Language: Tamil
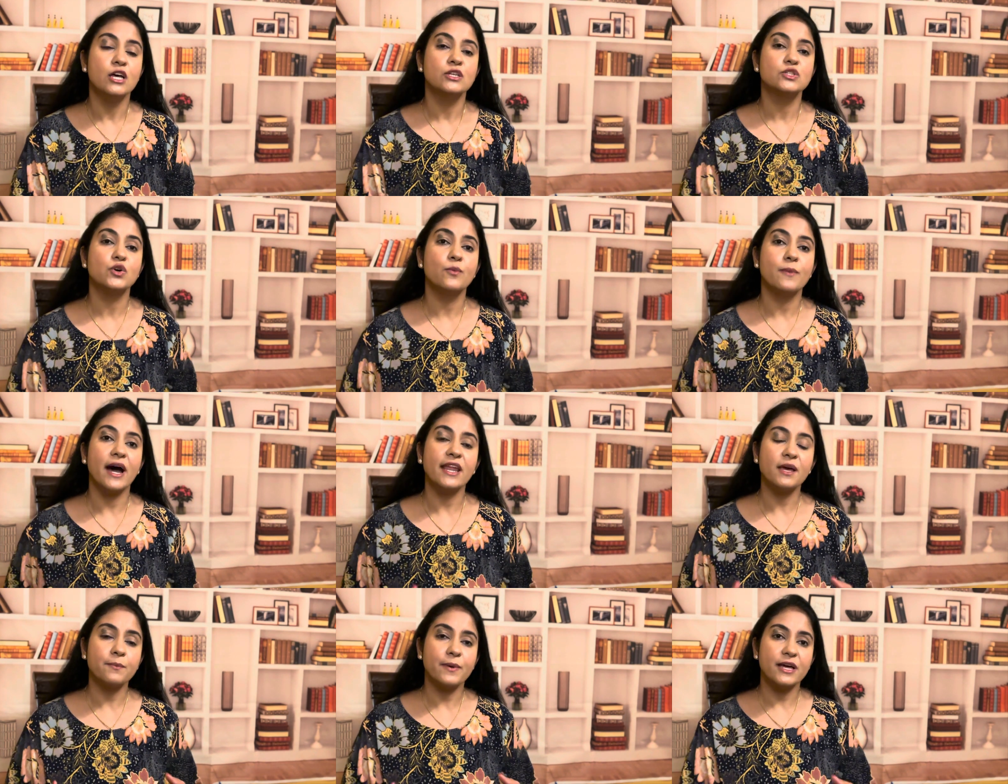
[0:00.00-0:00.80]
ஸோ
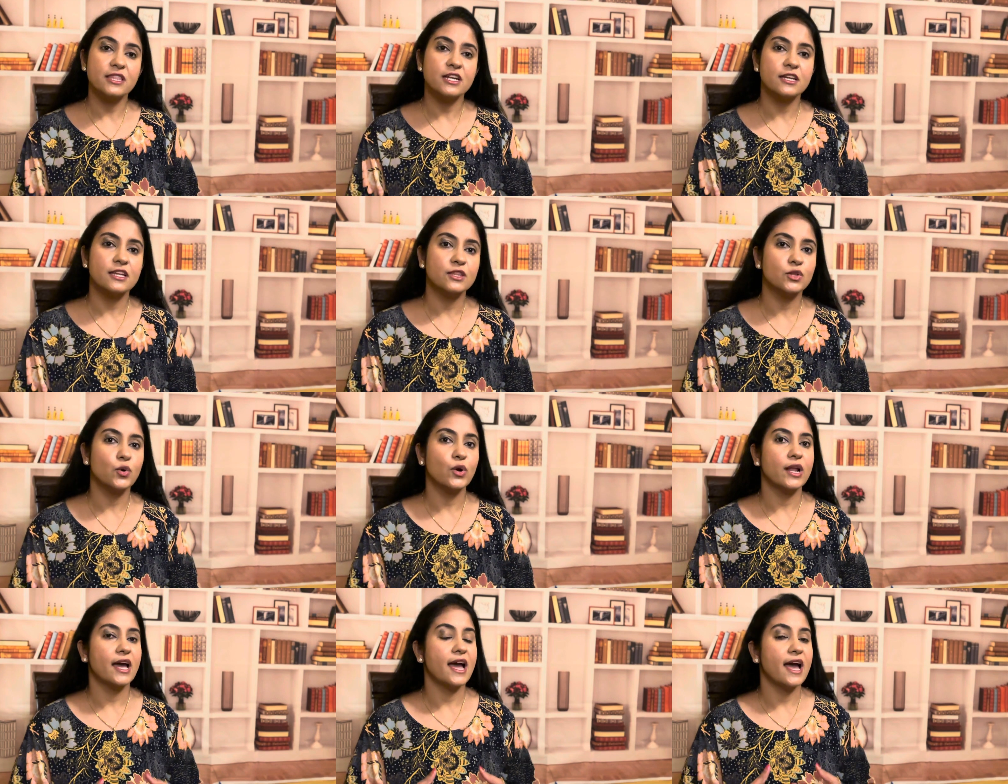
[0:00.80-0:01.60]
மன
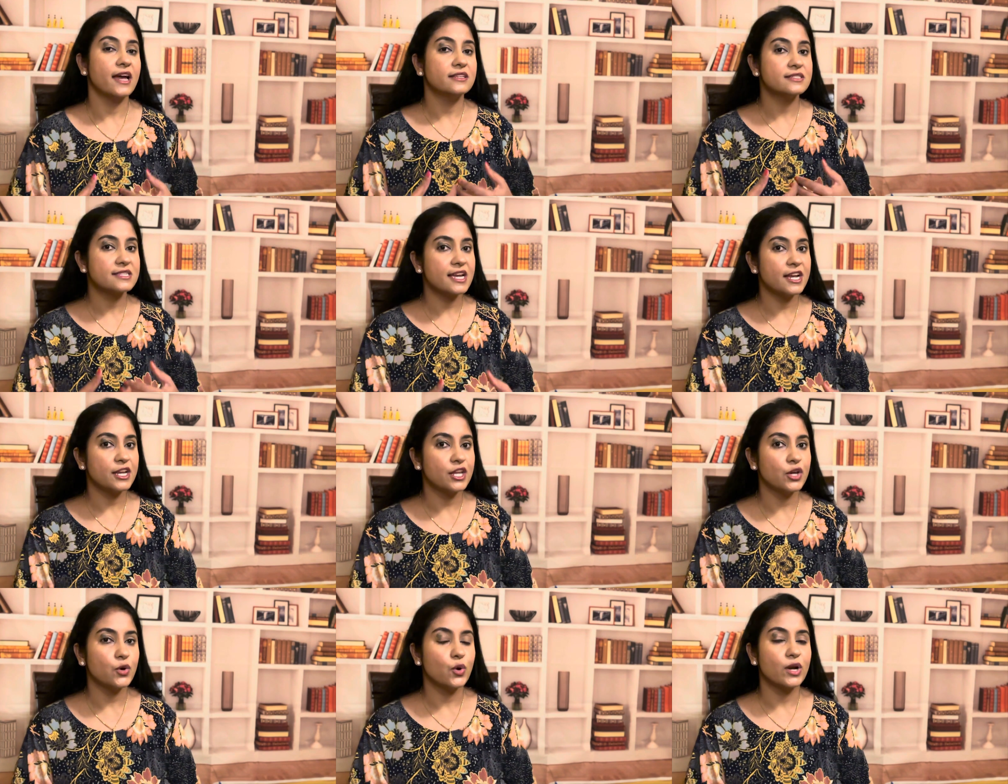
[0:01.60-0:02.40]
பதட்டத்தோட
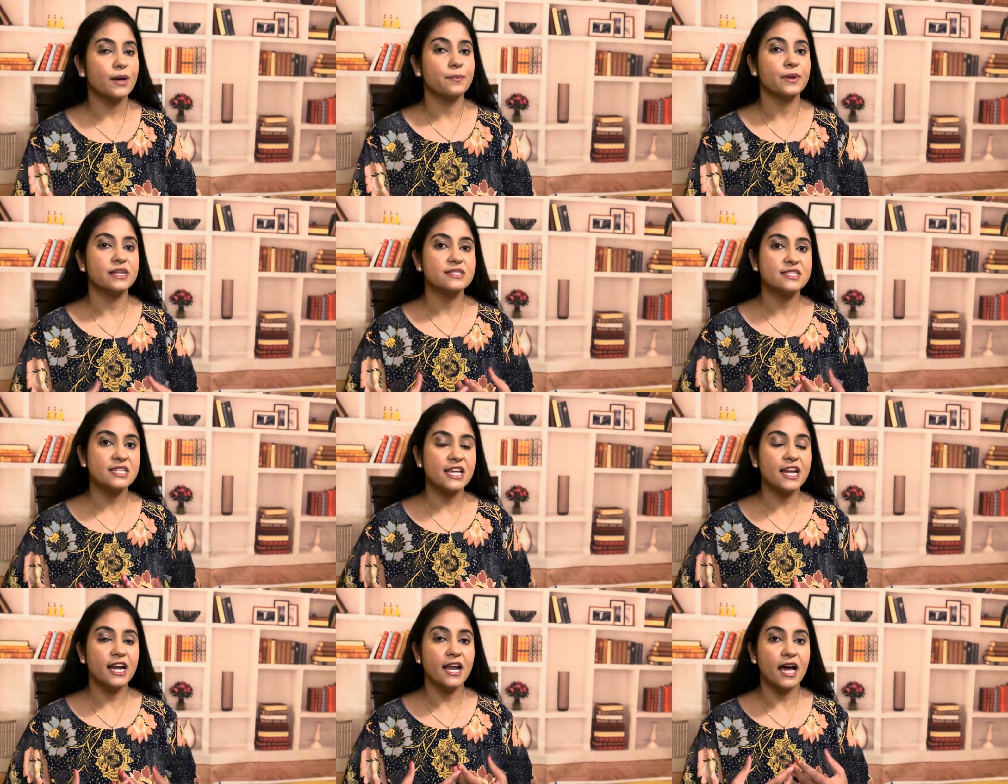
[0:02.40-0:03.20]
ஆன்சைட்டியோட
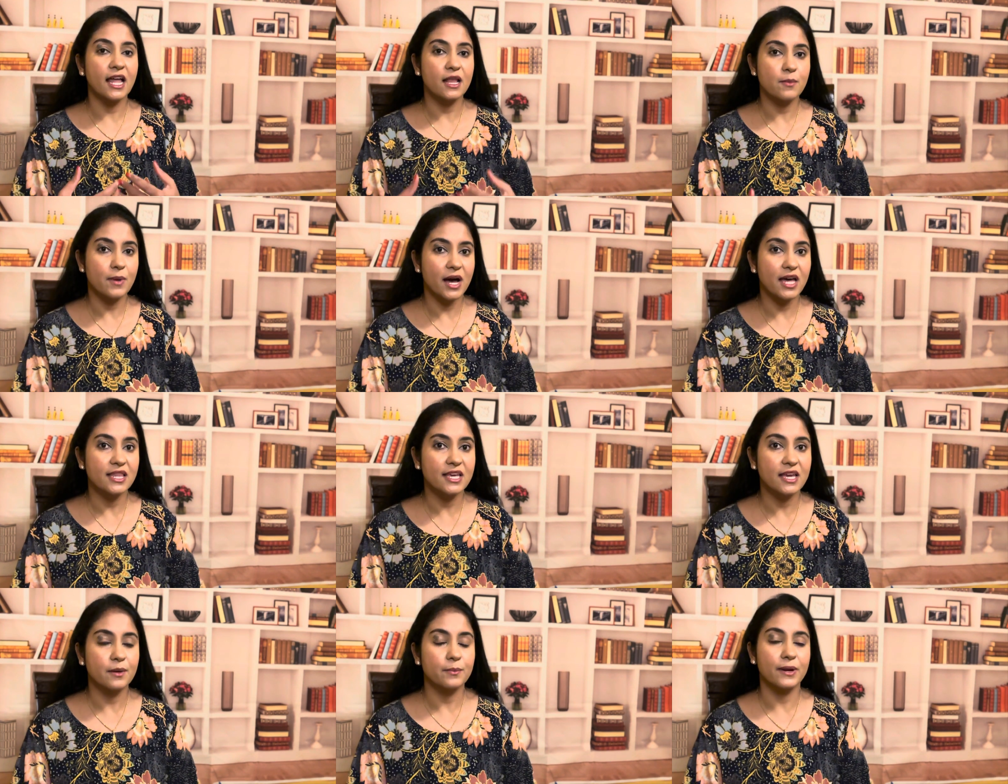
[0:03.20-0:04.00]
பிரச்சனைகளால்
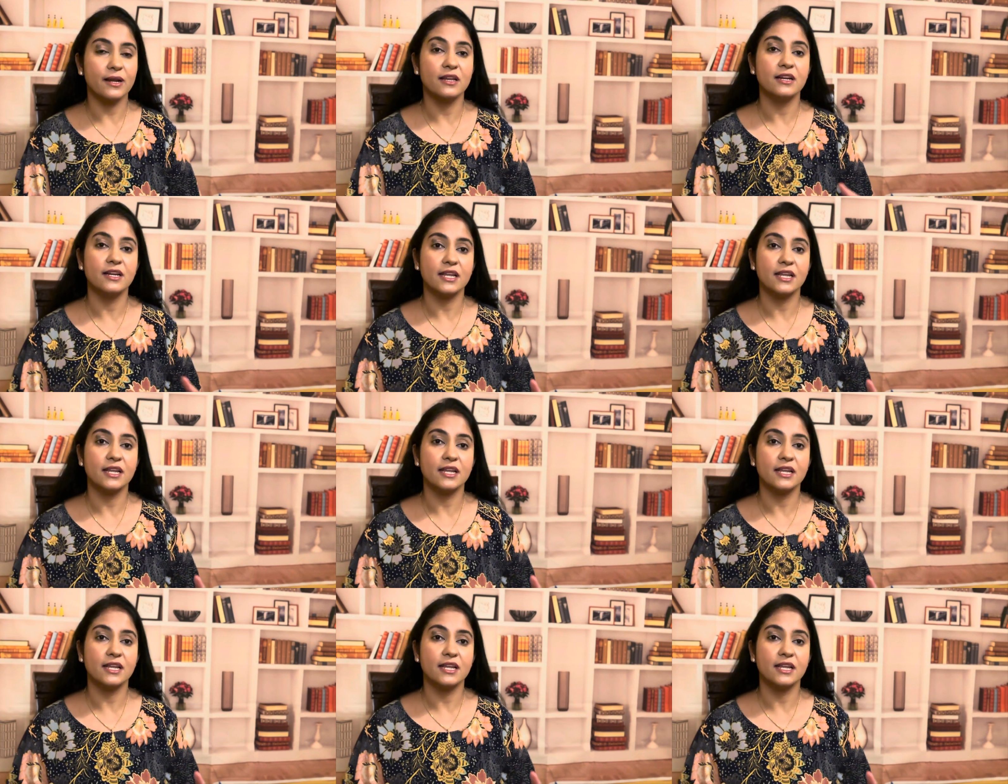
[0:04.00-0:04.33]
பாதிக்கப்பட்டு